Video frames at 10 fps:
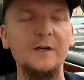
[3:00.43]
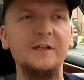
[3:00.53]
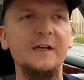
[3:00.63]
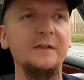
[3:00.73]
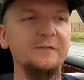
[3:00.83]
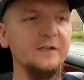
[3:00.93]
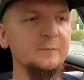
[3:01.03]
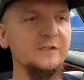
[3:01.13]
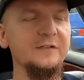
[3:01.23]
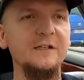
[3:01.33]
meiner
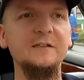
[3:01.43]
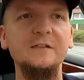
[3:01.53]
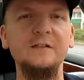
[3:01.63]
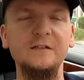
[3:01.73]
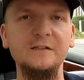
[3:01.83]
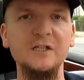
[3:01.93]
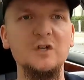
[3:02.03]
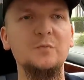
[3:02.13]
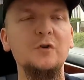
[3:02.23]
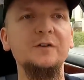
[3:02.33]
Extremitäten, in denen
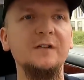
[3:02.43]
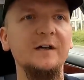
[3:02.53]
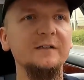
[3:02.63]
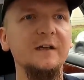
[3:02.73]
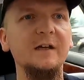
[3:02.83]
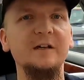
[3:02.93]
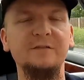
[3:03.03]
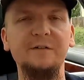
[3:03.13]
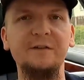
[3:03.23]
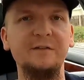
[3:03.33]
ich spüren kann,
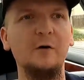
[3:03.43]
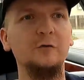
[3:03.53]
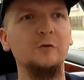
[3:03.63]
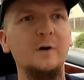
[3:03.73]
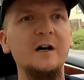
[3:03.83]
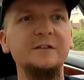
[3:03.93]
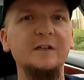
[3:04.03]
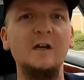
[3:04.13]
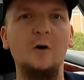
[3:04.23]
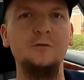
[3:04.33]
was das Auto macht
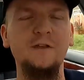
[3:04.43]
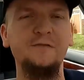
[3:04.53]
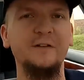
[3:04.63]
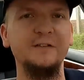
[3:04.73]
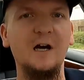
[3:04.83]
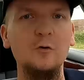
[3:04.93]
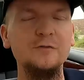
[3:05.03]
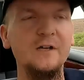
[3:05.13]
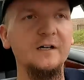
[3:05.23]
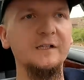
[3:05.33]
und das
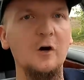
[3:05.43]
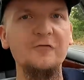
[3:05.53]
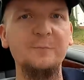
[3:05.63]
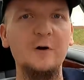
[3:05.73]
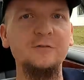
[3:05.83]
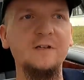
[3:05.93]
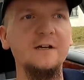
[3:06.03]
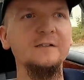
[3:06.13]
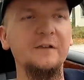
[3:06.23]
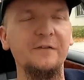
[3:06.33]
Vertrauen darin aufbauen
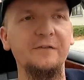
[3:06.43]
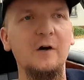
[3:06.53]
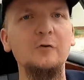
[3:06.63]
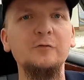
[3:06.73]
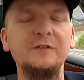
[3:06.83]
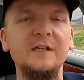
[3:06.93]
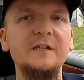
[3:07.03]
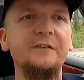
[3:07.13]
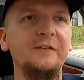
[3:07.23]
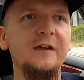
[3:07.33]
kann, dass das Auto
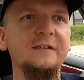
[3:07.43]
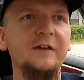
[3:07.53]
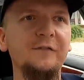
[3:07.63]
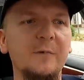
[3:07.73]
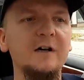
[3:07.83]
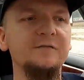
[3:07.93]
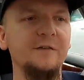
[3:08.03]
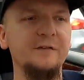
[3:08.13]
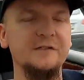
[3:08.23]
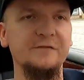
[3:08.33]
jederzeit das macht,
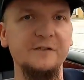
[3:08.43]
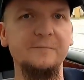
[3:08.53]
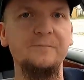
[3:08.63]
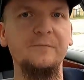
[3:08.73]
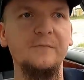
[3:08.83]
was ich will.